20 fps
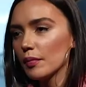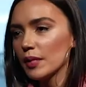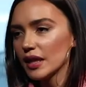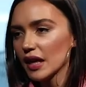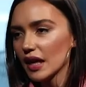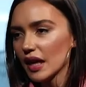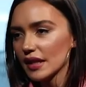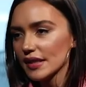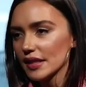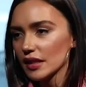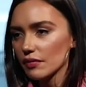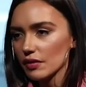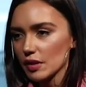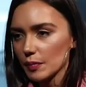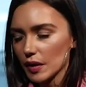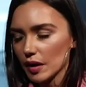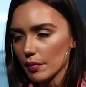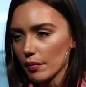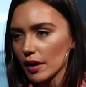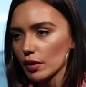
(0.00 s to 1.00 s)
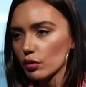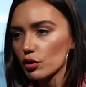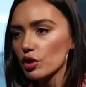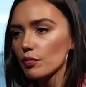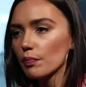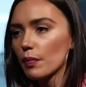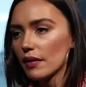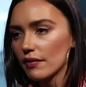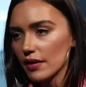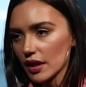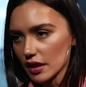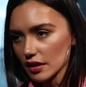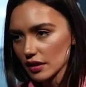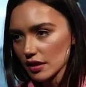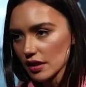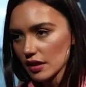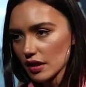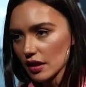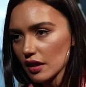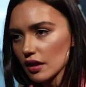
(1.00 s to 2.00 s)
Меня хотят воспринимать очень
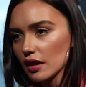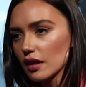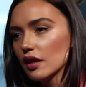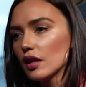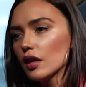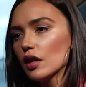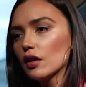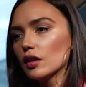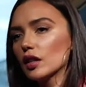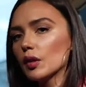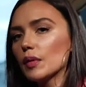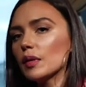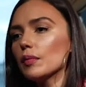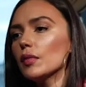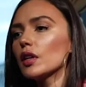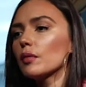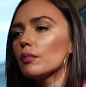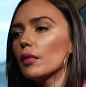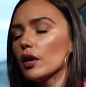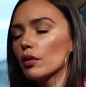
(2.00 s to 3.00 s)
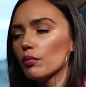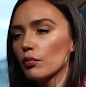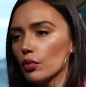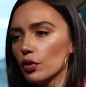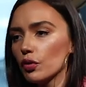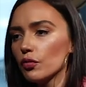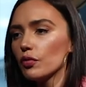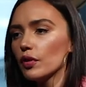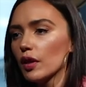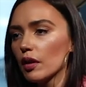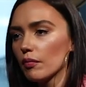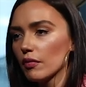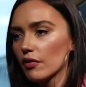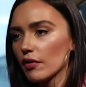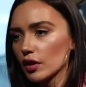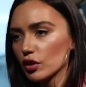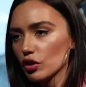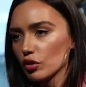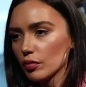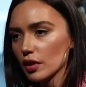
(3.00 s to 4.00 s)
поверхностно. Например, мой, мой фильм, в
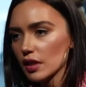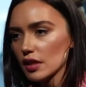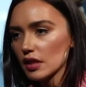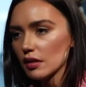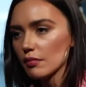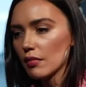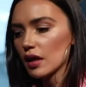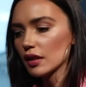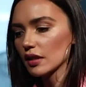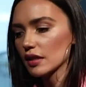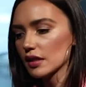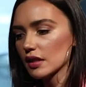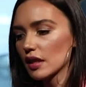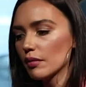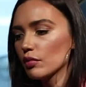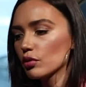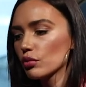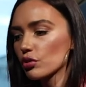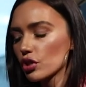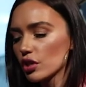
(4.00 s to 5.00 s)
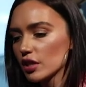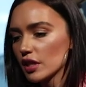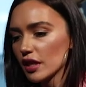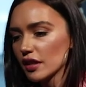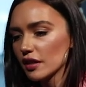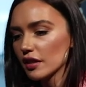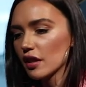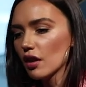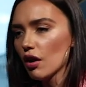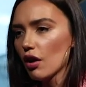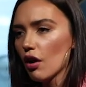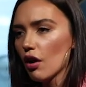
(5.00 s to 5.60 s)
котором я снималась, «Самый лучший день».